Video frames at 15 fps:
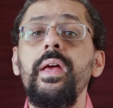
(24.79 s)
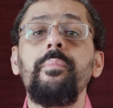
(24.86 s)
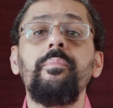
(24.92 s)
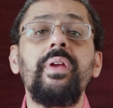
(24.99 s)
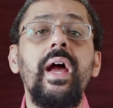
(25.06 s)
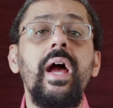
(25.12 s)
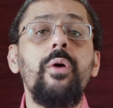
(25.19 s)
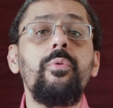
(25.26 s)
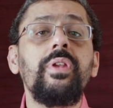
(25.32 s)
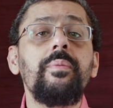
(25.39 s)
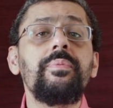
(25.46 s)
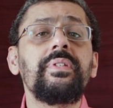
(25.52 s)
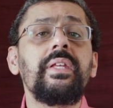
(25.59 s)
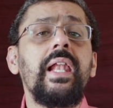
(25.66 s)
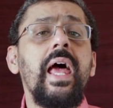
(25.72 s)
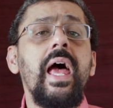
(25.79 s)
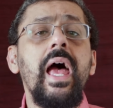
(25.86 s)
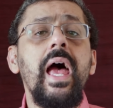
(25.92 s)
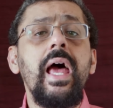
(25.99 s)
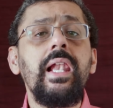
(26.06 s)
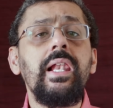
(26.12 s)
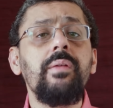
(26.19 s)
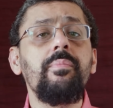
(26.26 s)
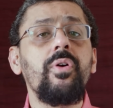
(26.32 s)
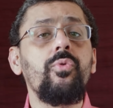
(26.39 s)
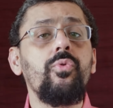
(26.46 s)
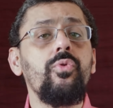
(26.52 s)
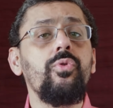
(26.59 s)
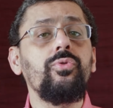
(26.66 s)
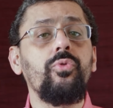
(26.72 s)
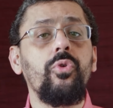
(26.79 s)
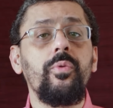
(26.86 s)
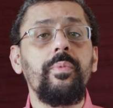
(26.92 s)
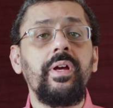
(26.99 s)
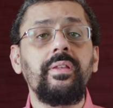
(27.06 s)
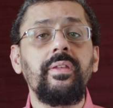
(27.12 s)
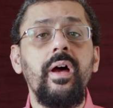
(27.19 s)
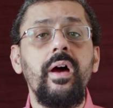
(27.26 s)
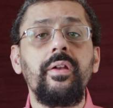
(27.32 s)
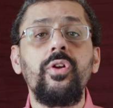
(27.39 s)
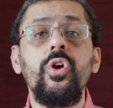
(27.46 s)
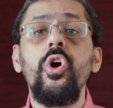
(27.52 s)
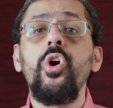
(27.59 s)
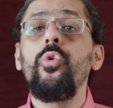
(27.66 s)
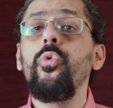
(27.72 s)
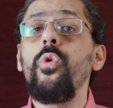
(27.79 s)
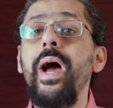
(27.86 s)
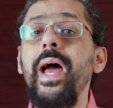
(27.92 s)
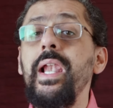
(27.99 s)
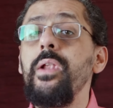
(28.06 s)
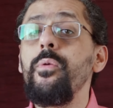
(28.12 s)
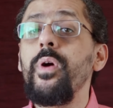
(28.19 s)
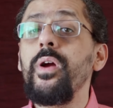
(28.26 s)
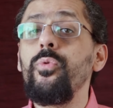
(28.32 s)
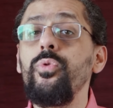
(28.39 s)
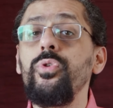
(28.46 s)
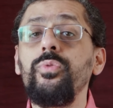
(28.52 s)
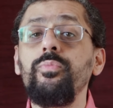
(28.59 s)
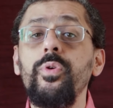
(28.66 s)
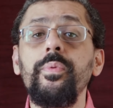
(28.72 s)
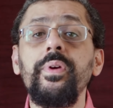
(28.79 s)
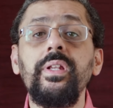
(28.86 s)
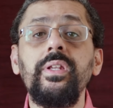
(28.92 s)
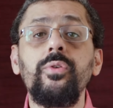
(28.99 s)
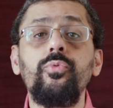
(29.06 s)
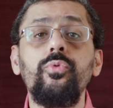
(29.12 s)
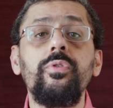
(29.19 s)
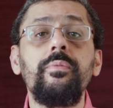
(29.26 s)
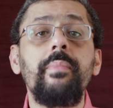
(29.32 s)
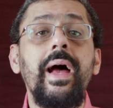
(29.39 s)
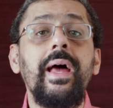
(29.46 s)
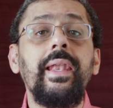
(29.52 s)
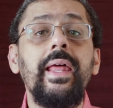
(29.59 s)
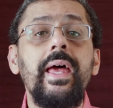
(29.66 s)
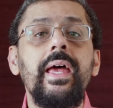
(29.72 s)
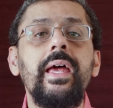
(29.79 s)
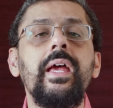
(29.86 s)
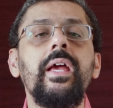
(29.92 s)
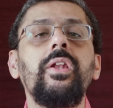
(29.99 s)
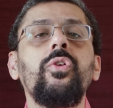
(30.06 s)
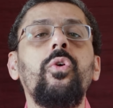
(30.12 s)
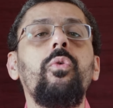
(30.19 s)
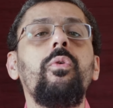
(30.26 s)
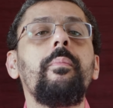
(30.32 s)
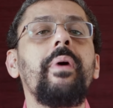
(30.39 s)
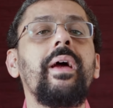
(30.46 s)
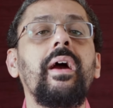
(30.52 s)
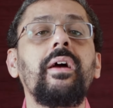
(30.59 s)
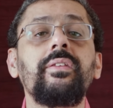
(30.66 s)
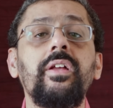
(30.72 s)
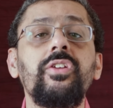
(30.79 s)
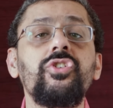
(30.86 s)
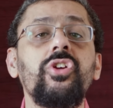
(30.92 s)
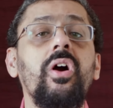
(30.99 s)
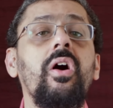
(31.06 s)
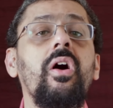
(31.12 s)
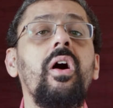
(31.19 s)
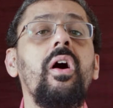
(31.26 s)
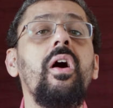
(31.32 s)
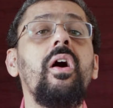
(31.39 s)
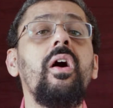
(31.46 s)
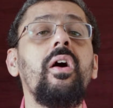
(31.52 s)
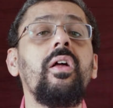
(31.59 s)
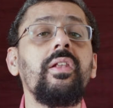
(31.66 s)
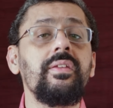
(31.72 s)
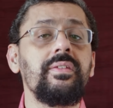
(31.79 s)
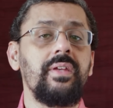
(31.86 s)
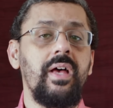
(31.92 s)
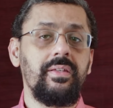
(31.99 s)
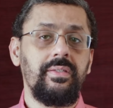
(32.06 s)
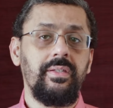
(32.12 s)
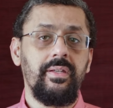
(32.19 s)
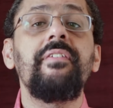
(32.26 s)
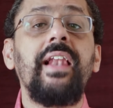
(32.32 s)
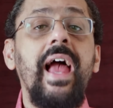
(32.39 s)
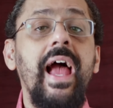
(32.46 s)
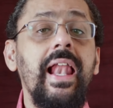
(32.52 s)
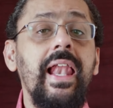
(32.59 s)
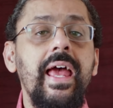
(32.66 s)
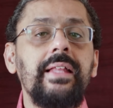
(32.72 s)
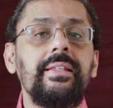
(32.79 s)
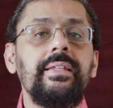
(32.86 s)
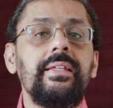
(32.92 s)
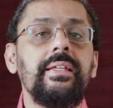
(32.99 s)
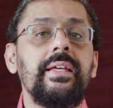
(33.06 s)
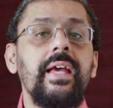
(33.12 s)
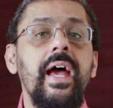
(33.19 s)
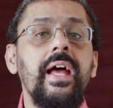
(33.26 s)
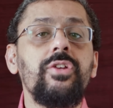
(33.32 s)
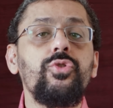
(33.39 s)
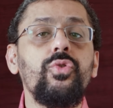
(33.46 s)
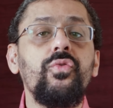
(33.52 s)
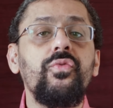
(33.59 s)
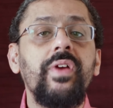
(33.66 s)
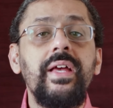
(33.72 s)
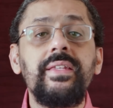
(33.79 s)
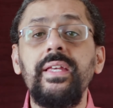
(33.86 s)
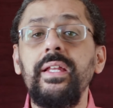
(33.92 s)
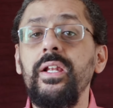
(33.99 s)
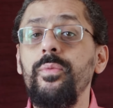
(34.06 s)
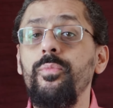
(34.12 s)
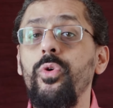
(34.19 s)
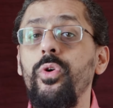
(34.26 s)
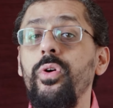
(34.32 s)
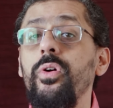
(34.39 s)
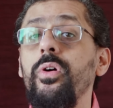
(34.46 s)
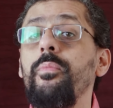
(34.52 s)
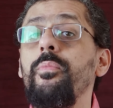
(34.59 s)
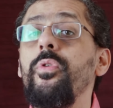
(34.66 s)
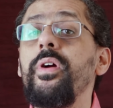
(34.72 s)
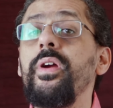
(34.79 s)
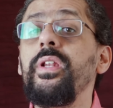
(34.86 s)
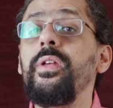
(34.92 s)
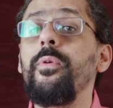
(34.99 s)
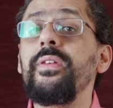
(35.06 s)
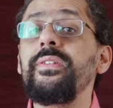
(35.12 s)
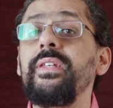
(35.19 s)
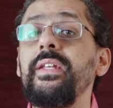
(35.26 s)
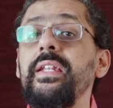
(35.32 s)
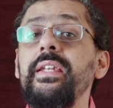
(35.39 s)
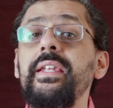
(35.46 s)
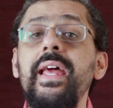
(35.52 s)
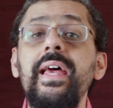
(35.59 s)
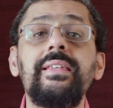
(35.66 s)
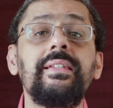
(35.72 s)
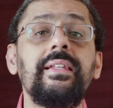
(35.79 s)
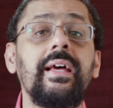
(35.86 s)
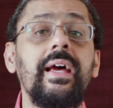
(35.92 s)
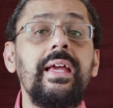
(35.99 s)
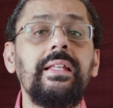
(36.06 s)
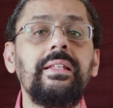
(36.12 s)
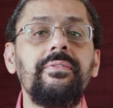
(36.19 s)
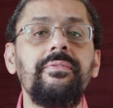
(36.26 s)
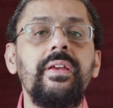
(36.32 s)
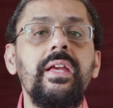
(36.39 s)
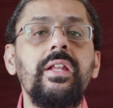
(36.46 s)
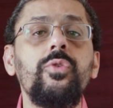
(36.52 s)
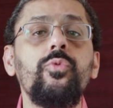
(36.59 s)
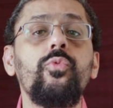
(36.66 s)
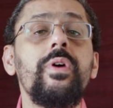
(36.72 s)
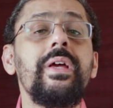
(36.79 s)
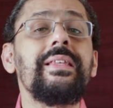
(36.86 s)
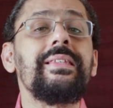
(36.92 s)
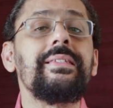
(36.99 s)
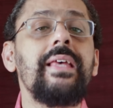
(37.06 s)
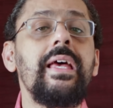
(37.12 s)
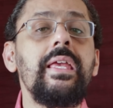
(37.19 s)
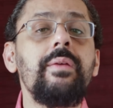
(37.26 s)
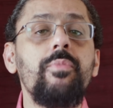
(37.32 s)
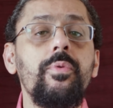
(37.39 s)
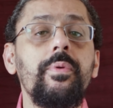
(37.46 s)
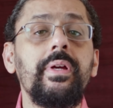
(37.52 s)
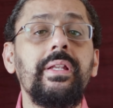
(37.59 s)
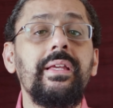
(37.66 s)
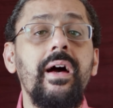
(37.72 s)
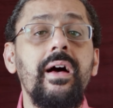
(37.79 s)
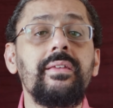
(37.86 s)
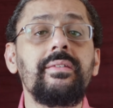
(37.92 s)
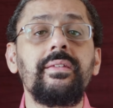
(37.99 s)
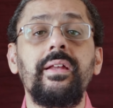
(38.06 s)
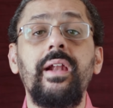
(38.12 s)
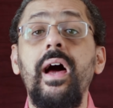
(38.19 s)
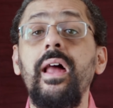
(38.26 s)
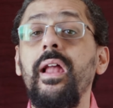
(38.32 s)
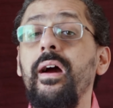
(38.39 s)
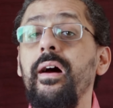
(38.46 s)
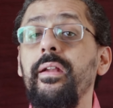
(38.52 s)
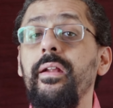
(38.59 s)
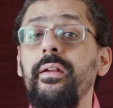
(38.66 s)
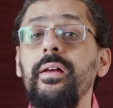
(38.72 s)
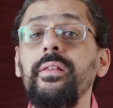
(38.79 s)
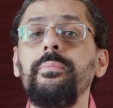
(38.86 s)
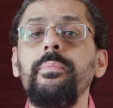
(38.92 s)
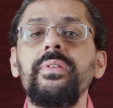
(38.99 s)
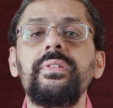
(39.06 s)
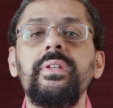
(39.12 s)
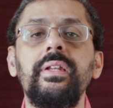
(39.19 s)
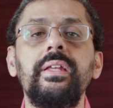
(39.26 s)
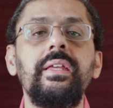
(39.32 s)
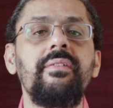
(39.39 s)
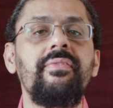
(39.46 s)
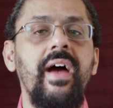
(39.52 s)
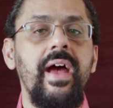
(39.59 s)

بيحاول يبذل أقل مجهود هو بيختار واقل مجهود ممكن يكون معناه ان هو ما يختارش خالص اصلا في الحلقه دي هنشوف كسل المخ ممكن يوصل الناس لغايه فين وازاي ممكن ياثر على قرارات مصيريه في